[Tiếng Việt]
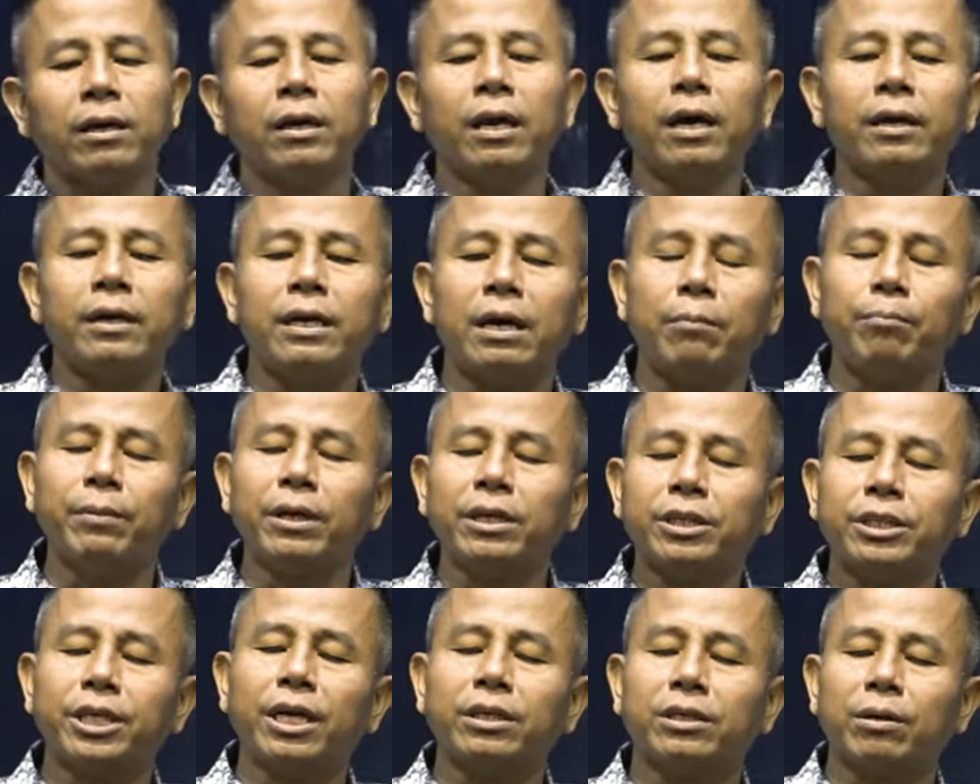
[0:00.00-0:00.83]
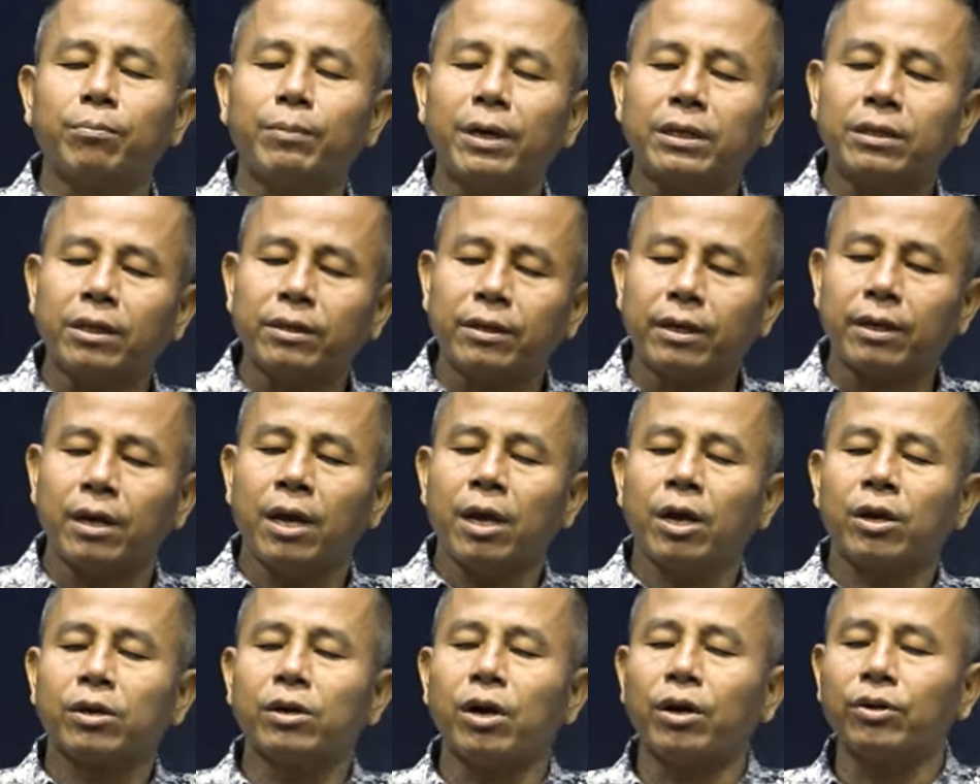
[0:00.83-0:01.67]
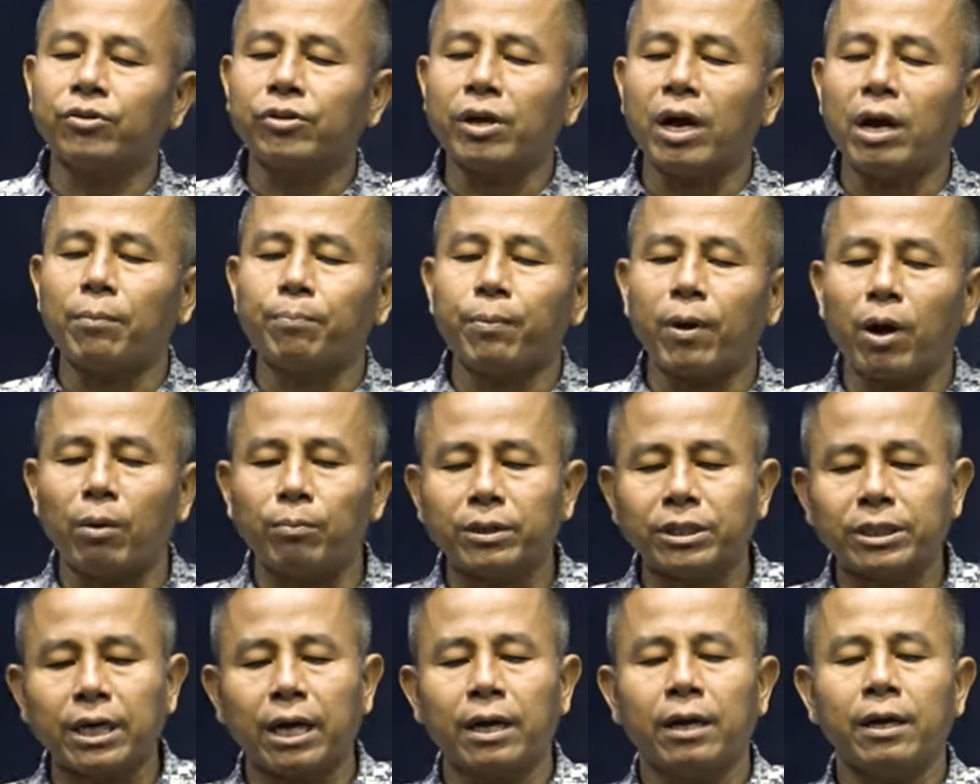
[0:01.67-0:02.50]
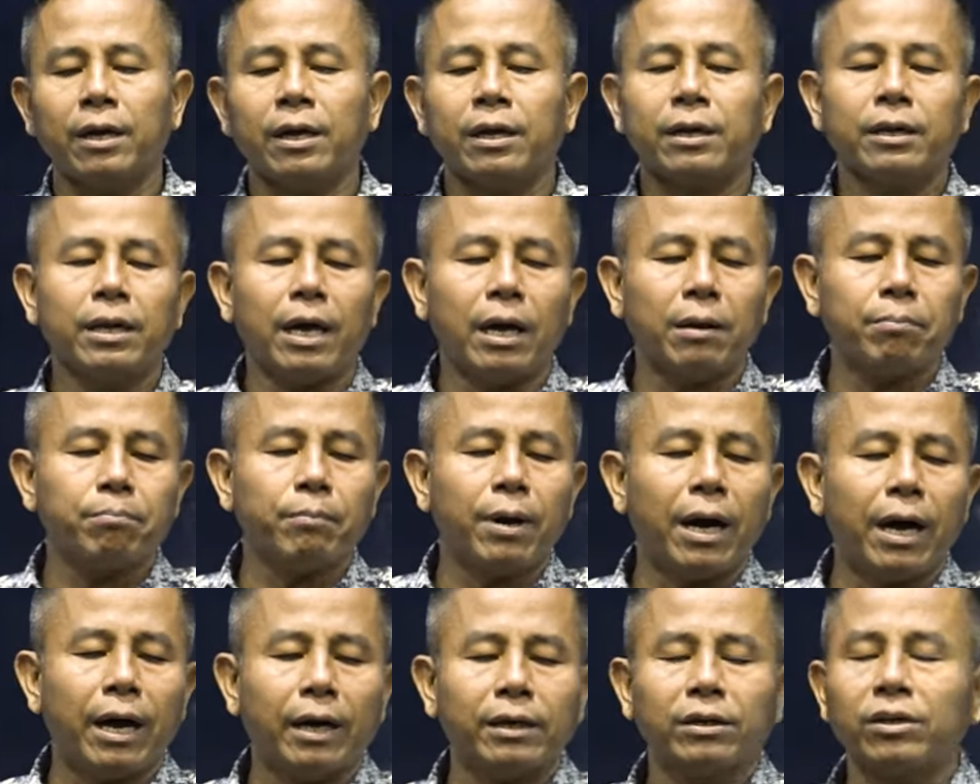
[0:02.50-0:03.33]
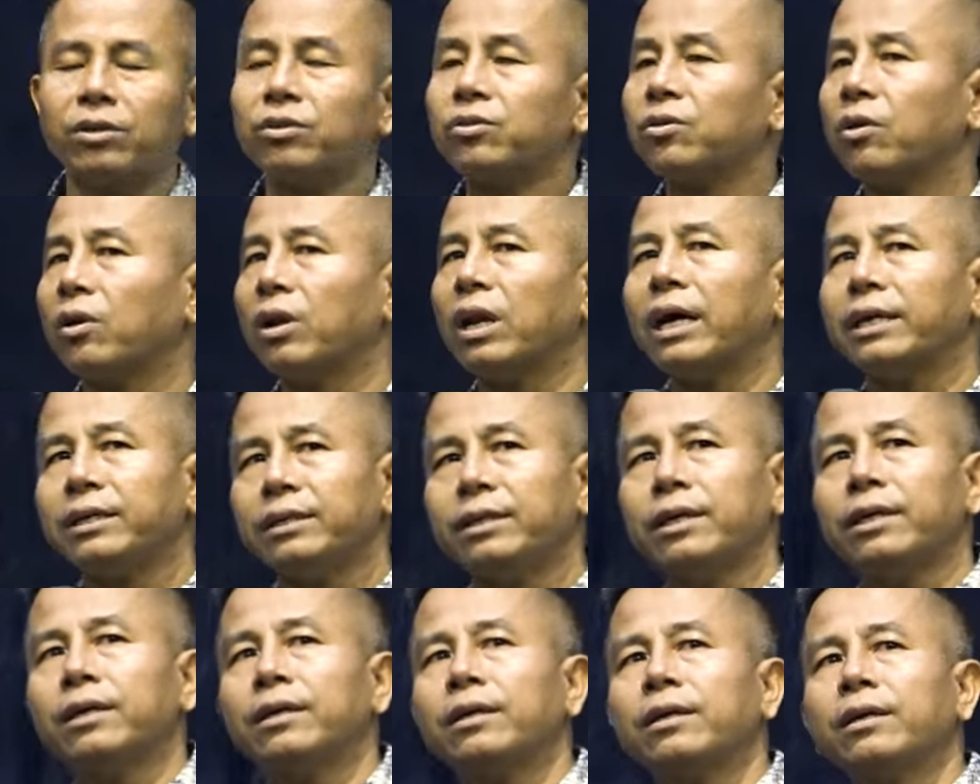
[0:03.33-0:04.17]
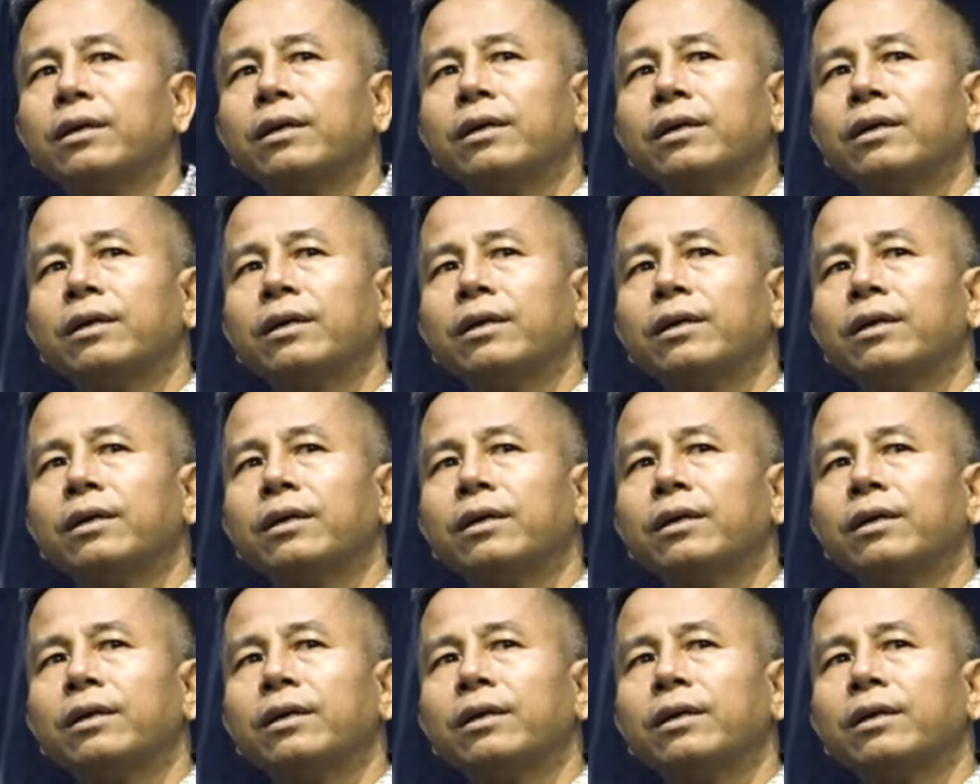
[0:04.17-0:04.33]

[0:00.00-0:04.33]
lướt nè miên chơi chấm nè thứ tiết đòi xa pro mà cha đại ban sờ lành dường.